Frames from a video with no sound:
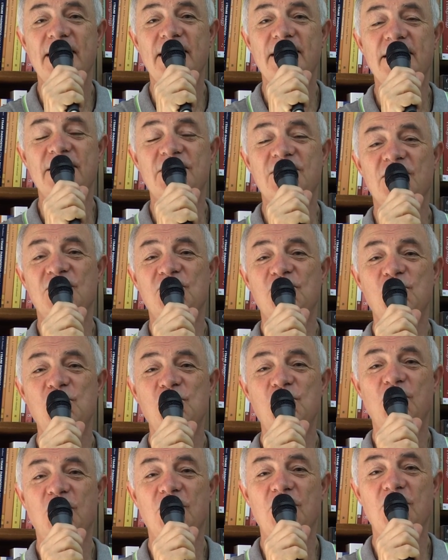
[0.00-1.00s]
di
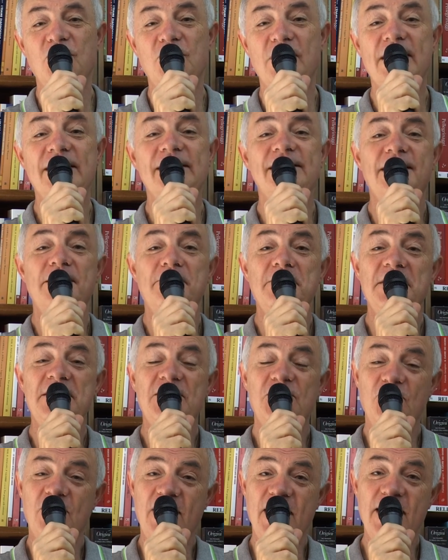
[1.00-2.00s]
ciascuno, un'ansia
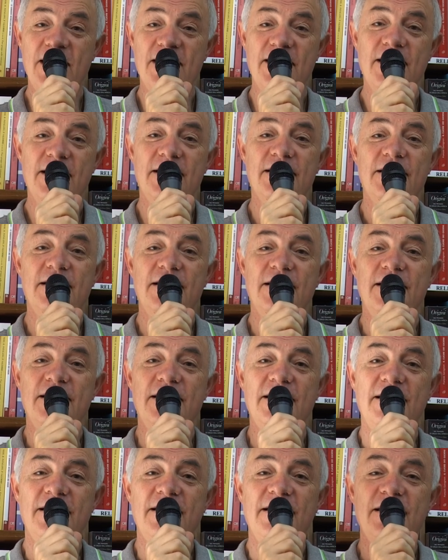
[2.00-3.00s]
missionaria
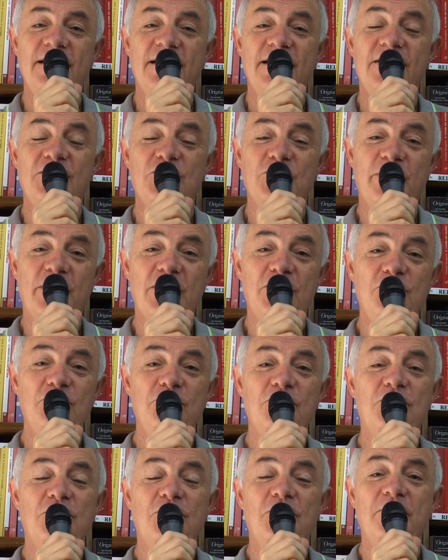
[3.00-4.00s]
e
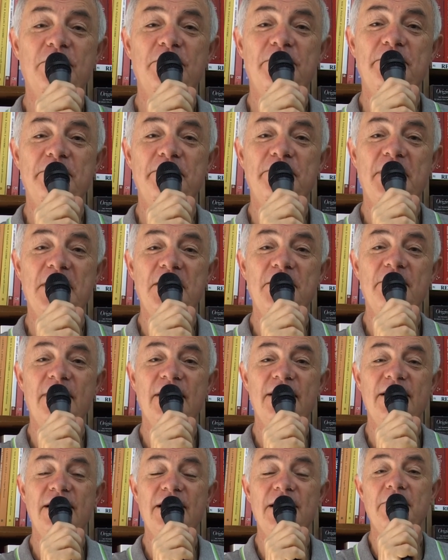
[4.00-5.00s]
soprattutto prima
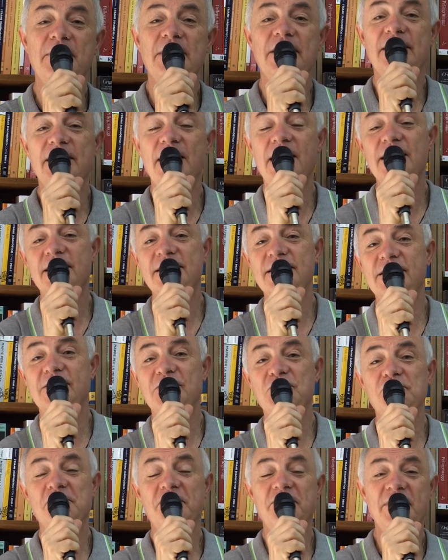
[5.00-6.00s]
di lamentarsi e
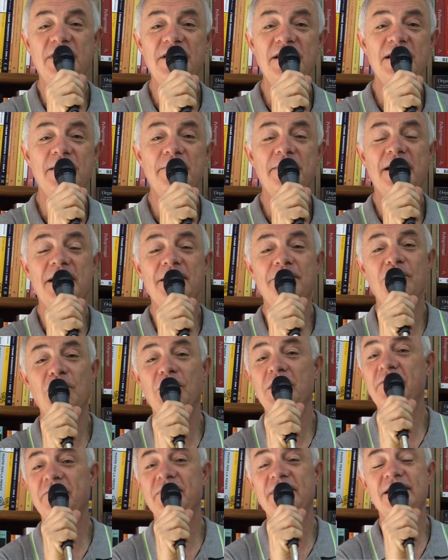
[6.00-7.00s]
di soffrire per la
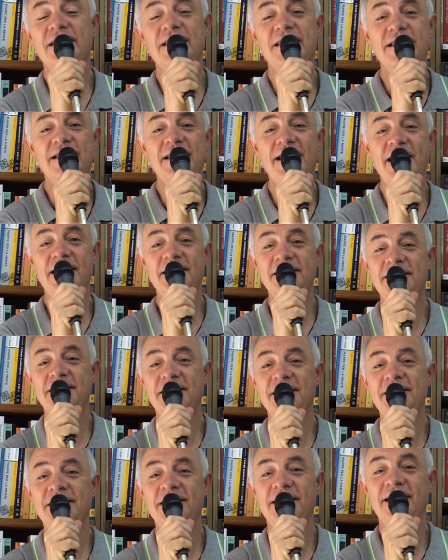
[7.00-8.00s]
poca fede degli
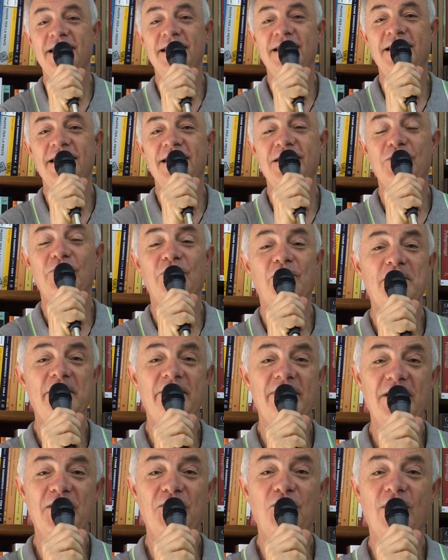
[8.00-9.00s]
altri, dovremmo
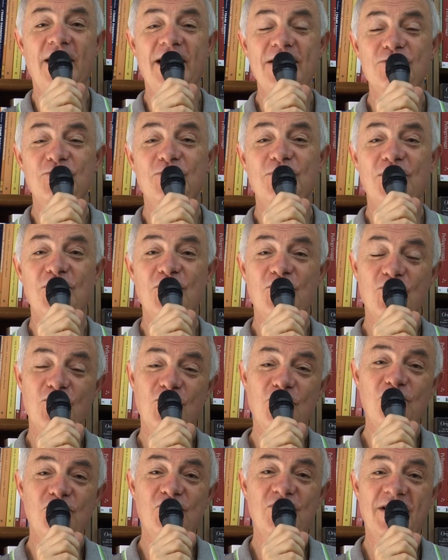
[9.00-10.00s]
avere il coraggio di
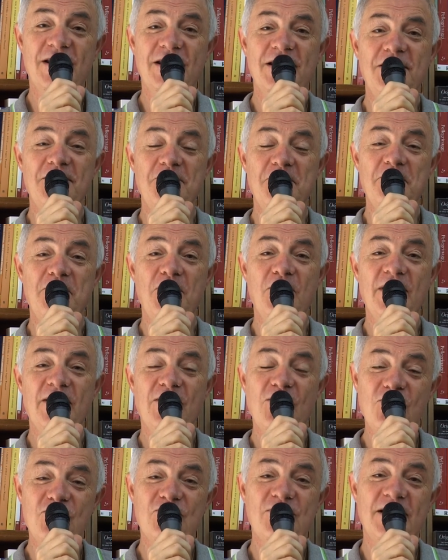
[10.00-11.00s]
riconoscere un po' la
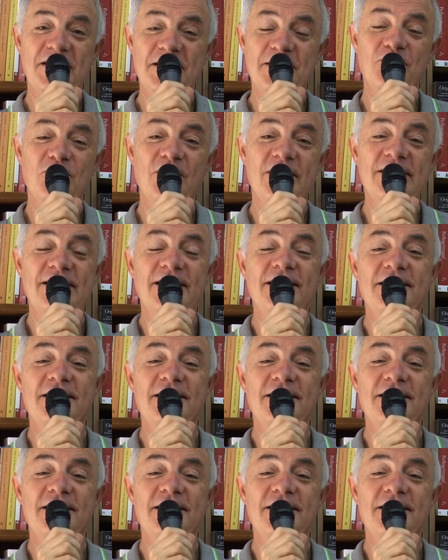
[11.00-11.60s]
nostra debolezza